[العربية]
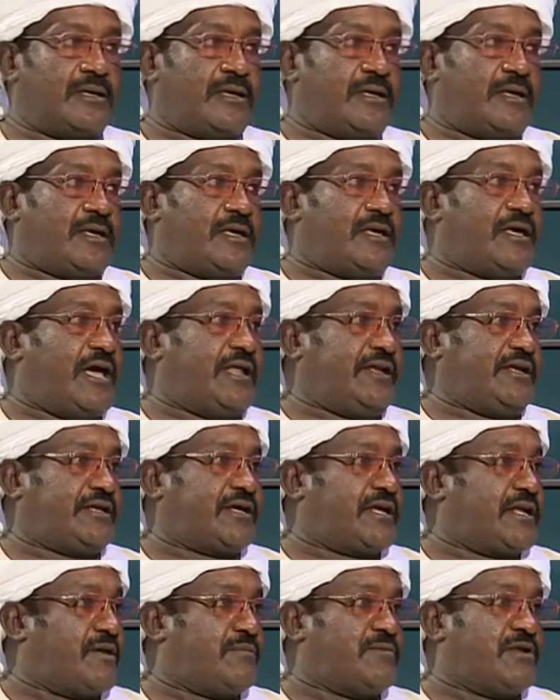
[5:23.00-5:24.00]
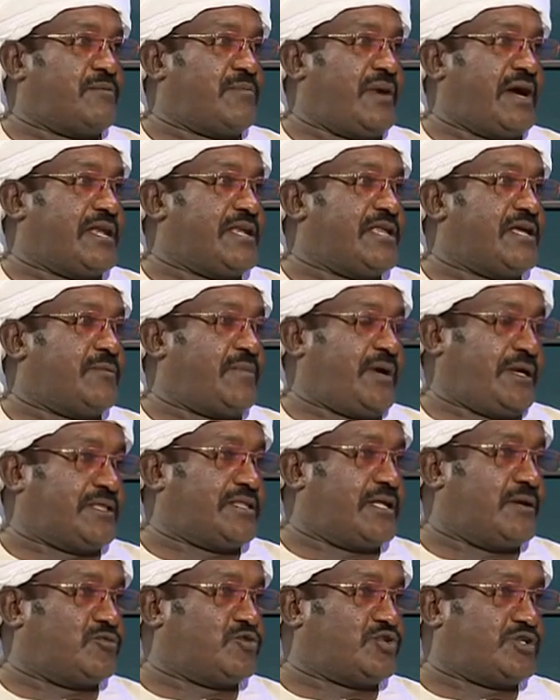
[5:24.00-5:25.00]
هي احنا كلابنا المحليه ما
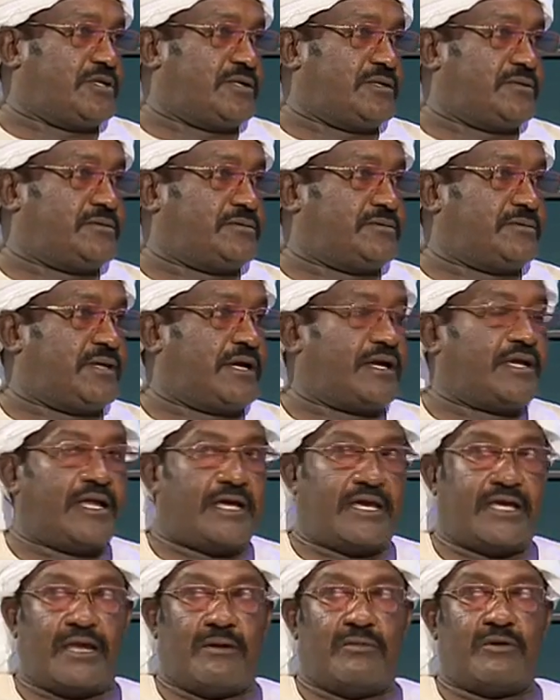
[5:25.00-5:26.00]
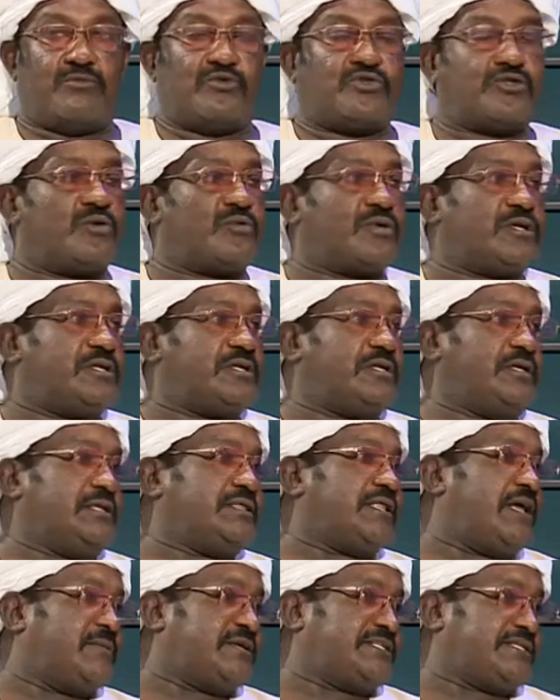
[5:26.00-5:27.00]
عندنا مشكله لكن الكلاب المستورده دي
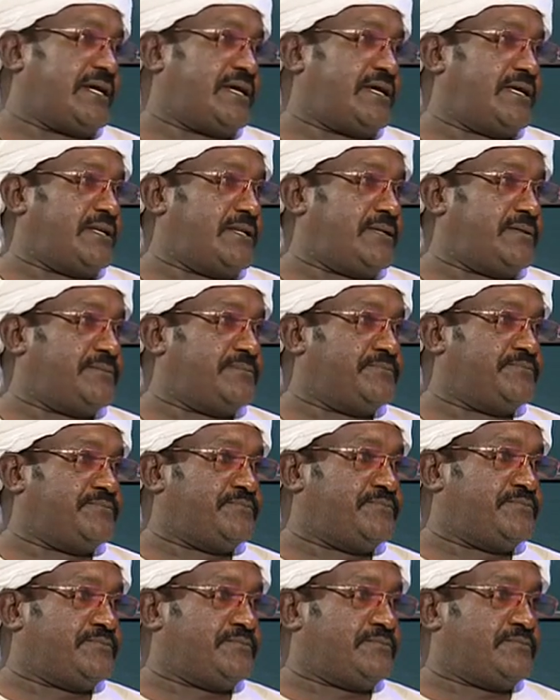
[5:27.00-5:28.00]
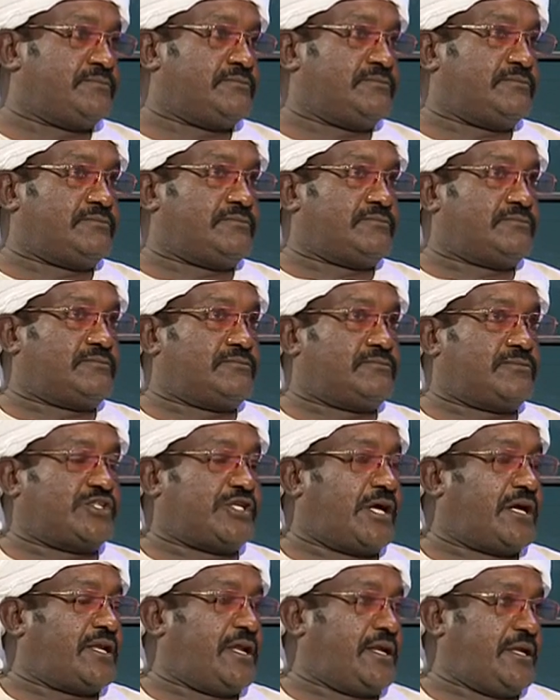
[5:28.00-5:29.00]
عندها مشاكل
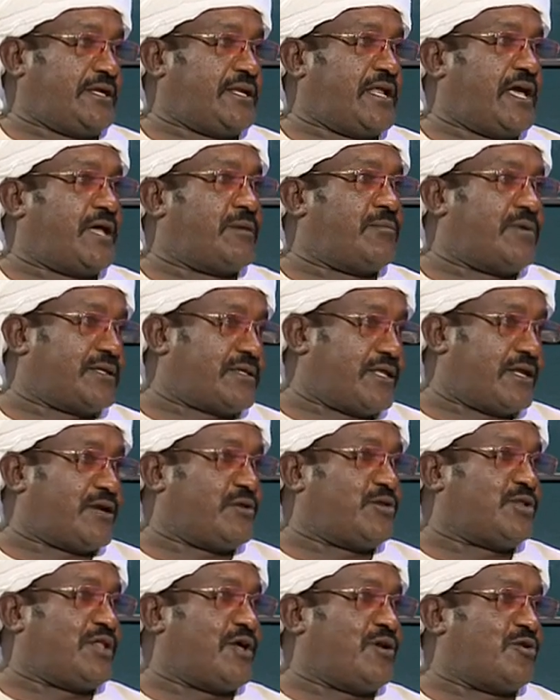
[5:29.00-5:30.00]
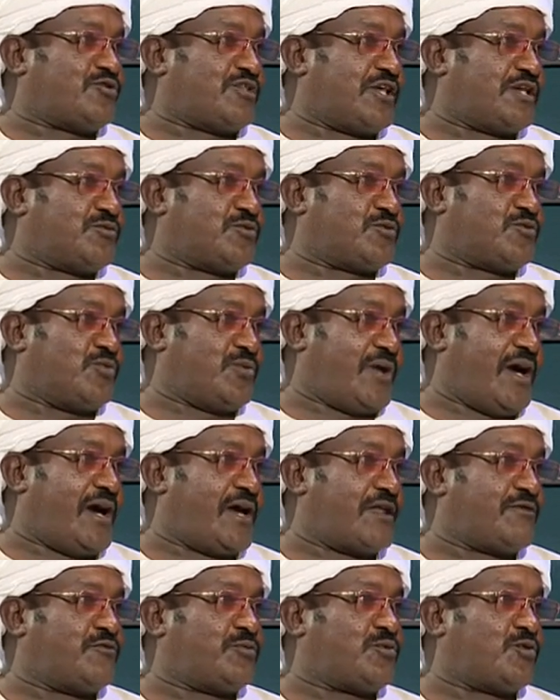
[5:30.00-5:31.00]
شكل العنايه البيطريه وانت يا استاذ بتكون
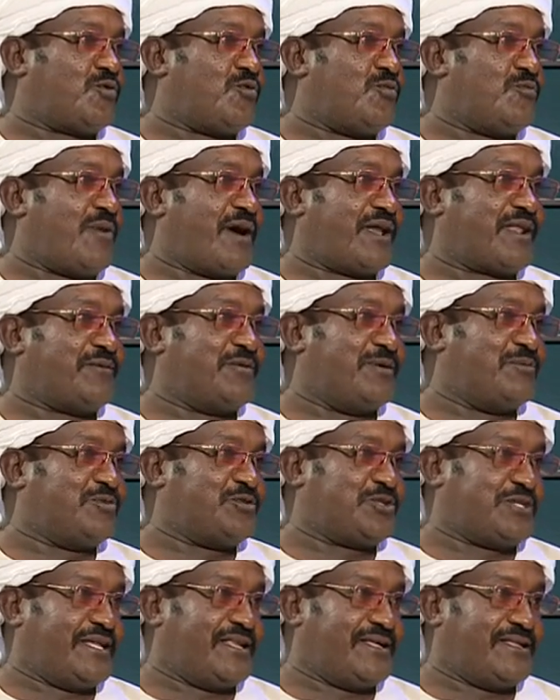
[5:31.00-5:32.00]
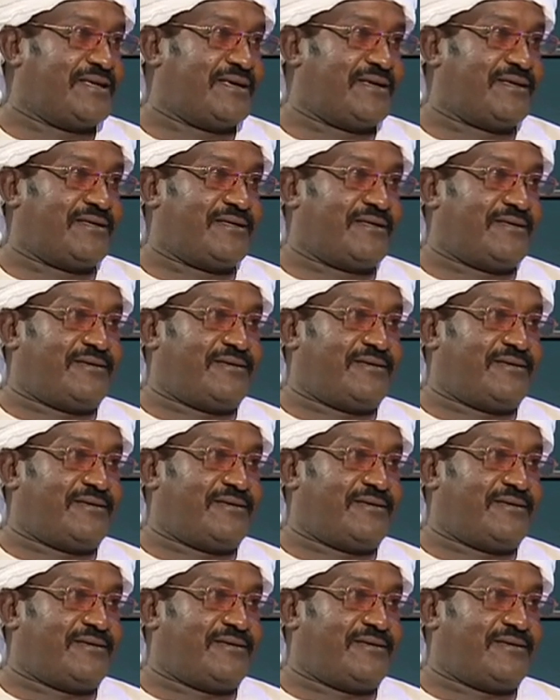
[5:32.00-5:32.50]
عارف وبتكون مر بالمشكله دي صحيح